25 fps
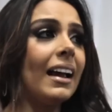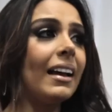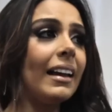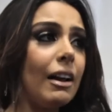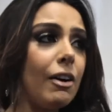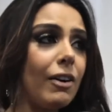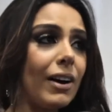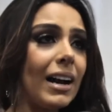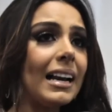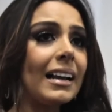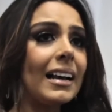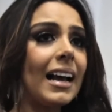
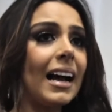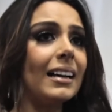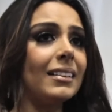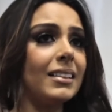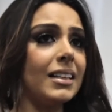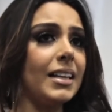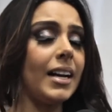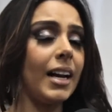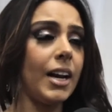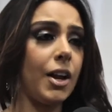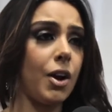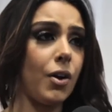creo que el
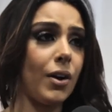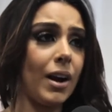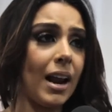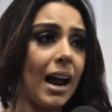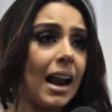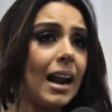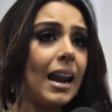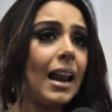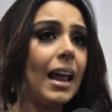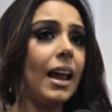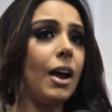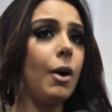casting
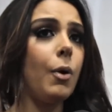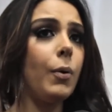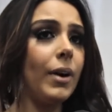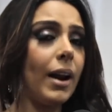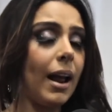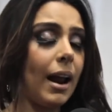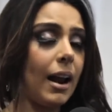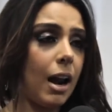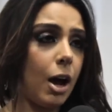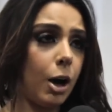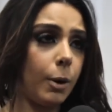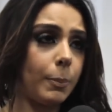regional es
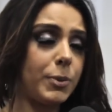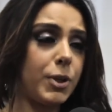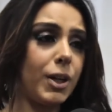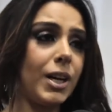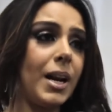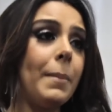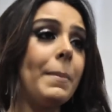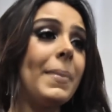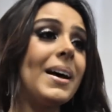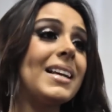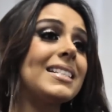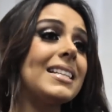una de las
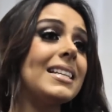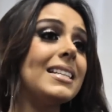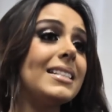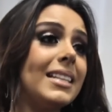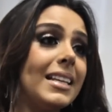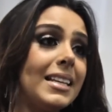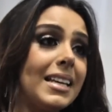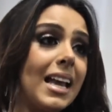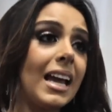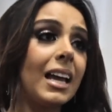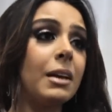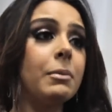opciones más
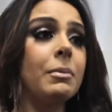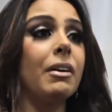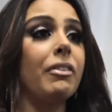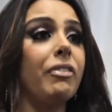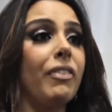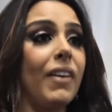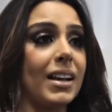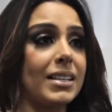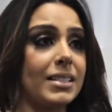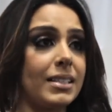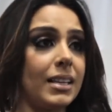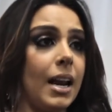sencillas y más
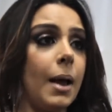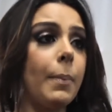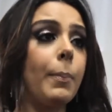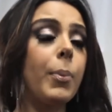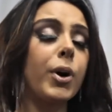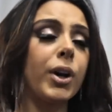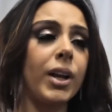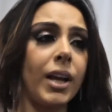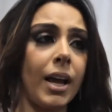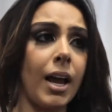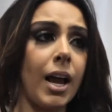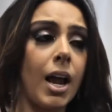fáciles.
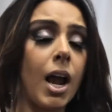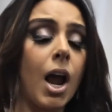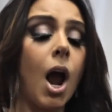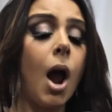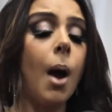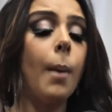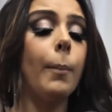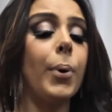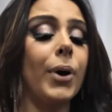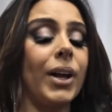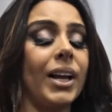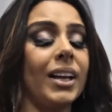¿Por qué?
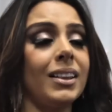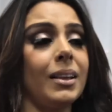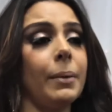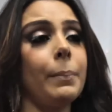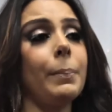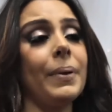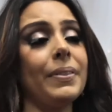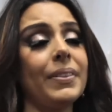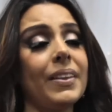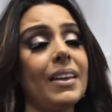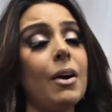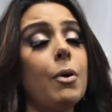Porque te,
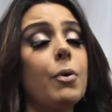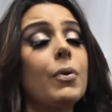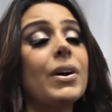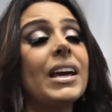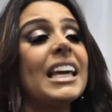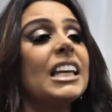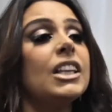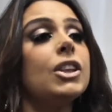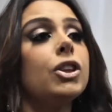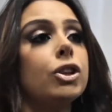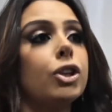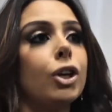da un
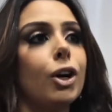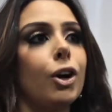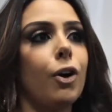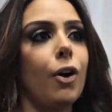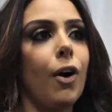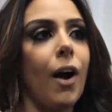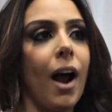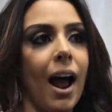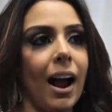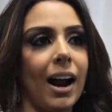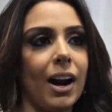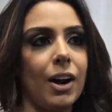
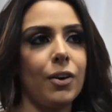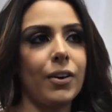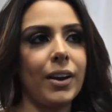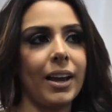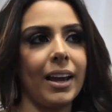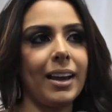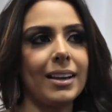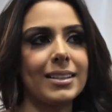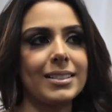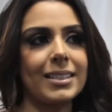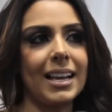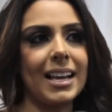intro a lo
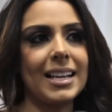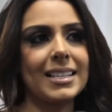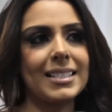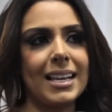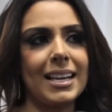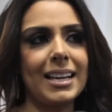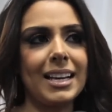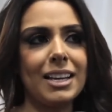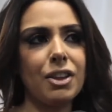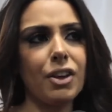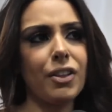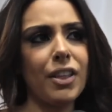que es
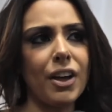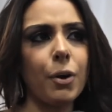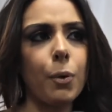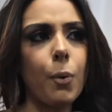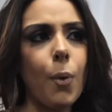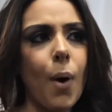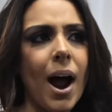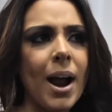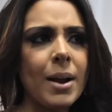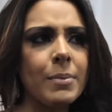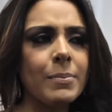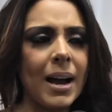ese nido de
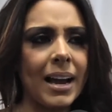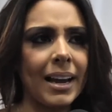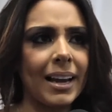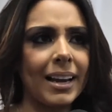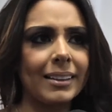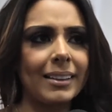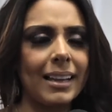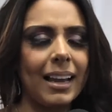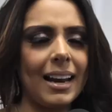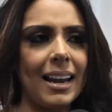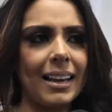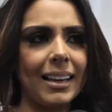cuaymas que
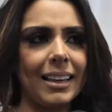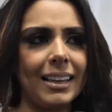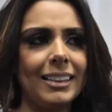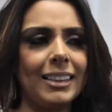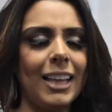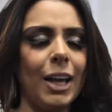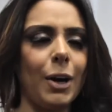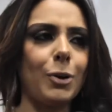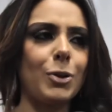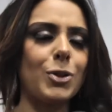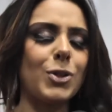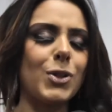está en la
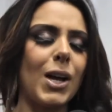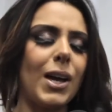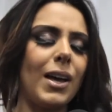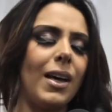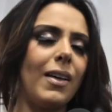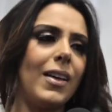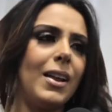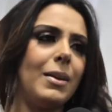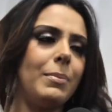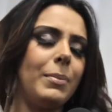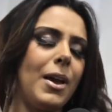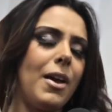Quinta
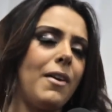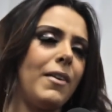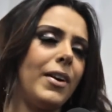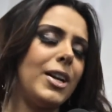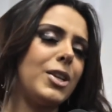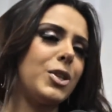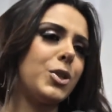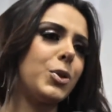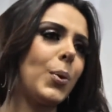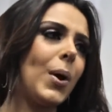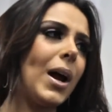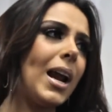Rosada del Miss
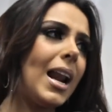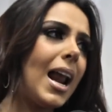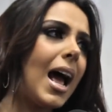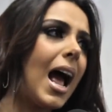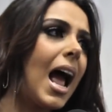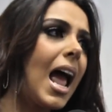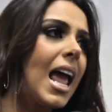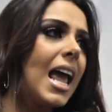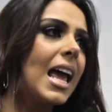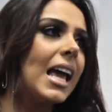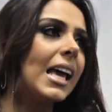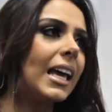
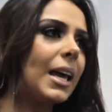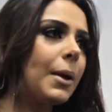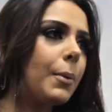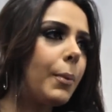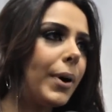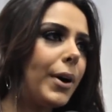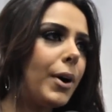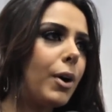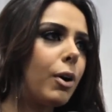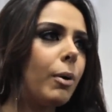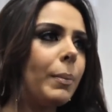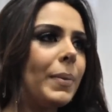Venezuela. Y
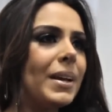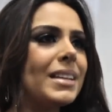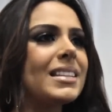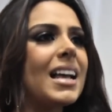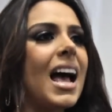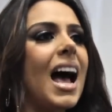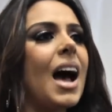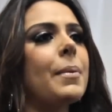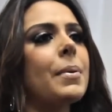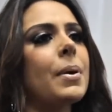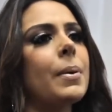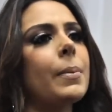bueno,
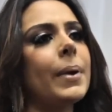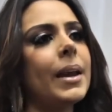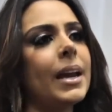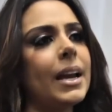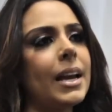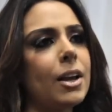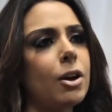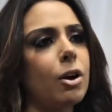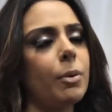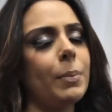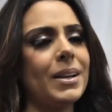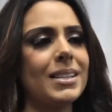comienzas a
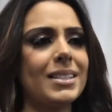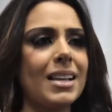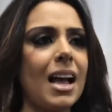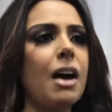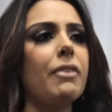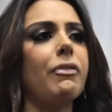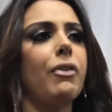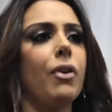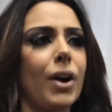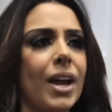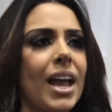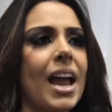vivir y comienzas
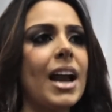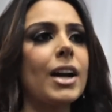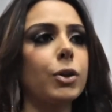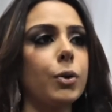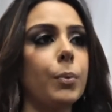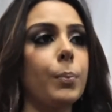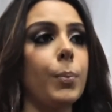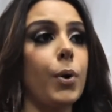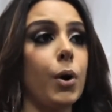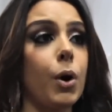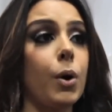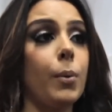a
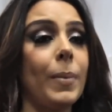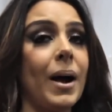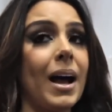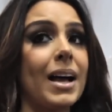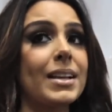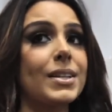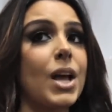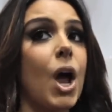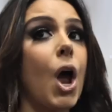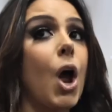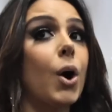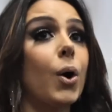foguearte un poco
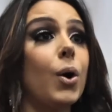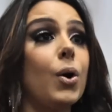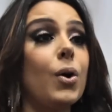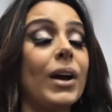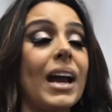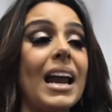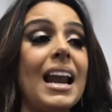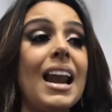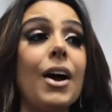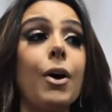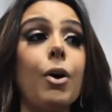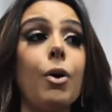más con lo
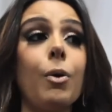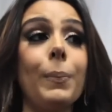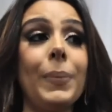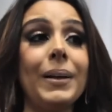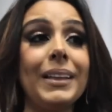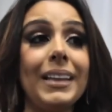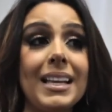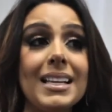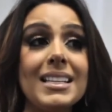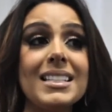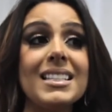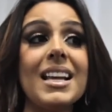que es la
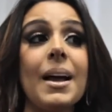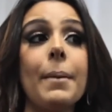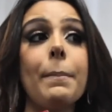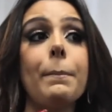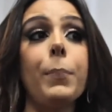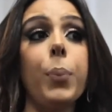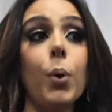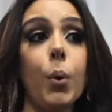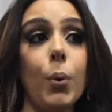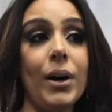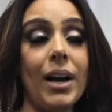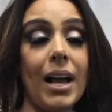competencia
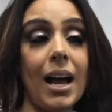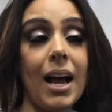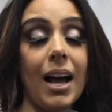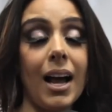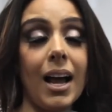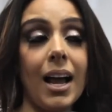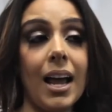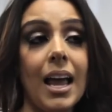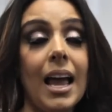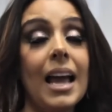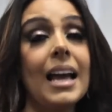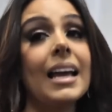pura
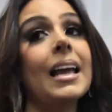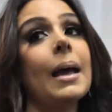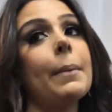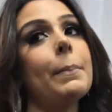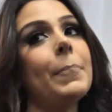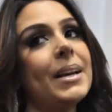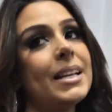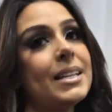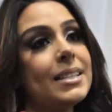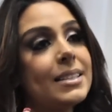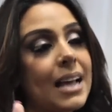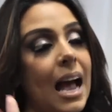que
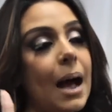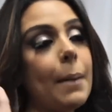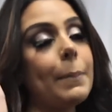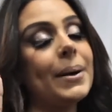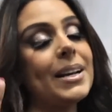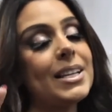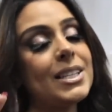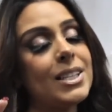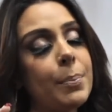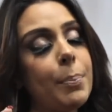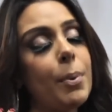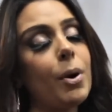a
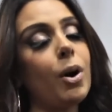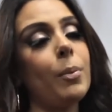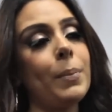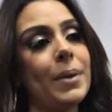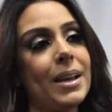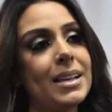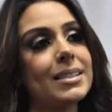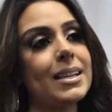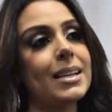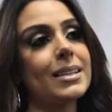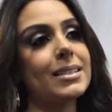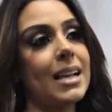principio
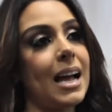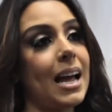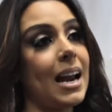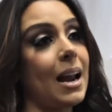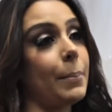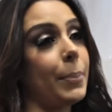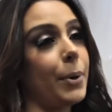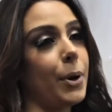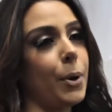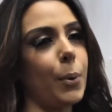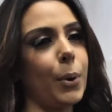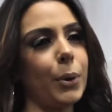comienza
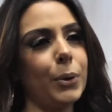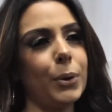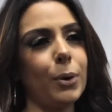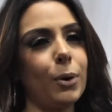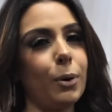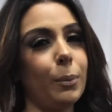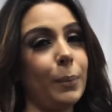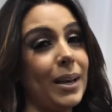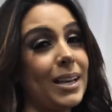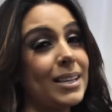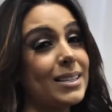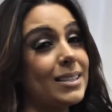sana, pero cuando
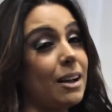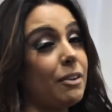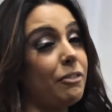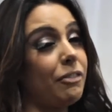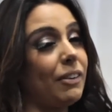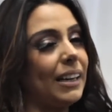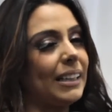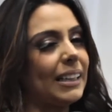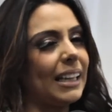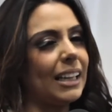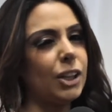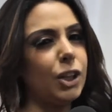comienzan
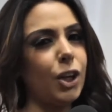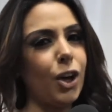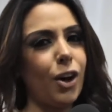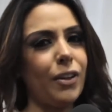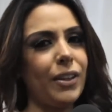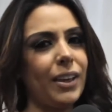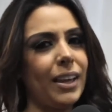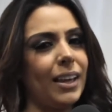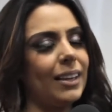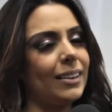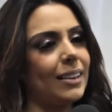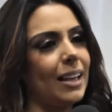faltan dos
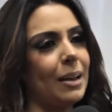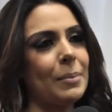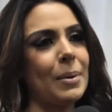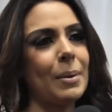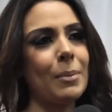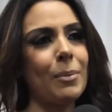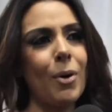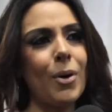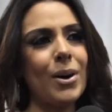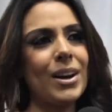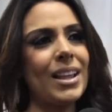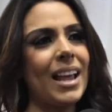ditas mi
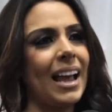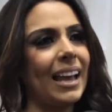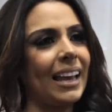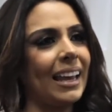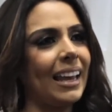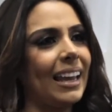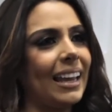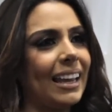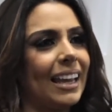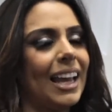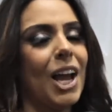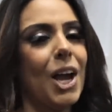amor, y
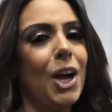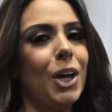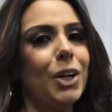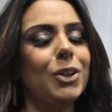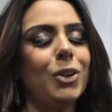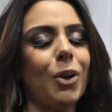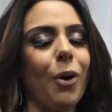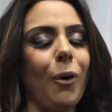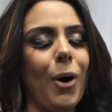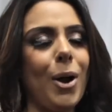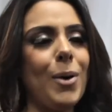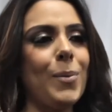ahí
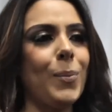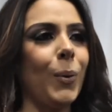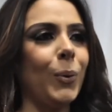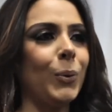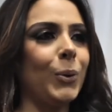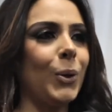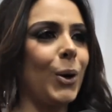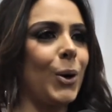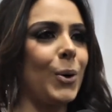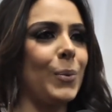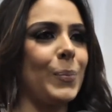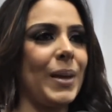todo el
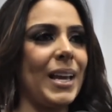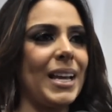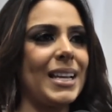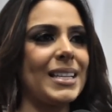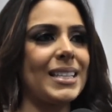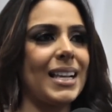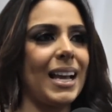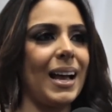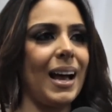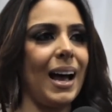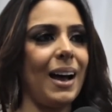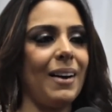mundo
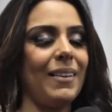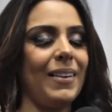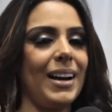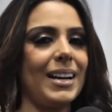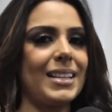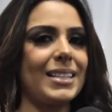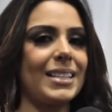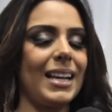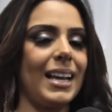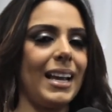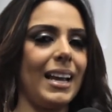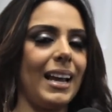comienza a
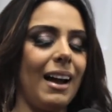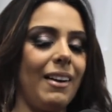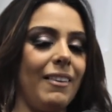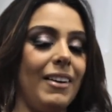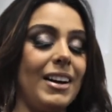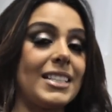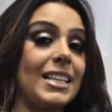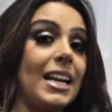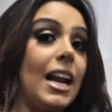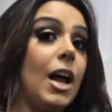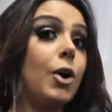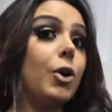verse, a
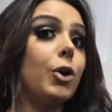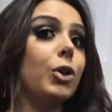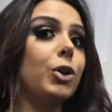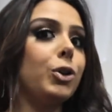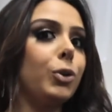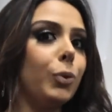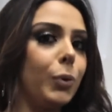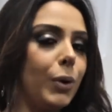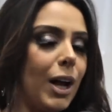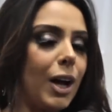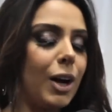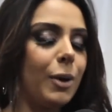verse las
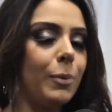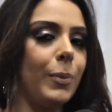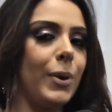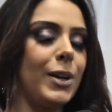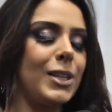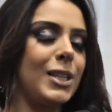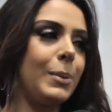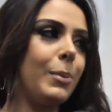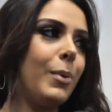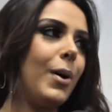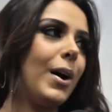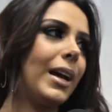costuras, como
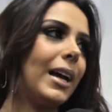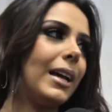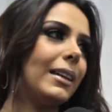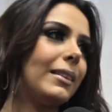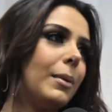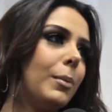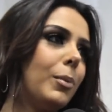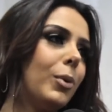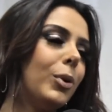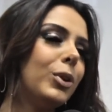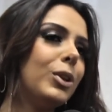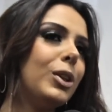decimos en
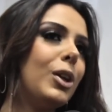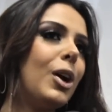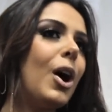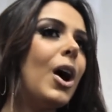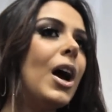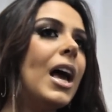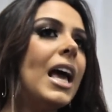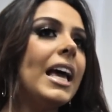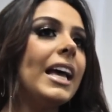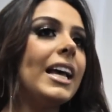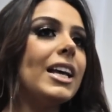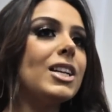este mundo,
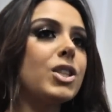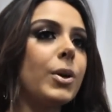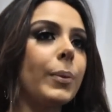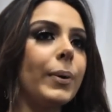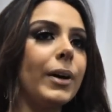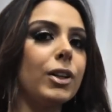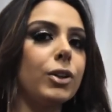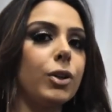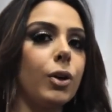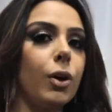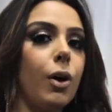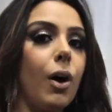y
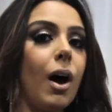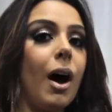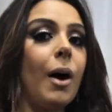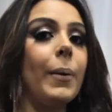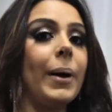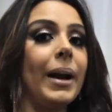sobre todo a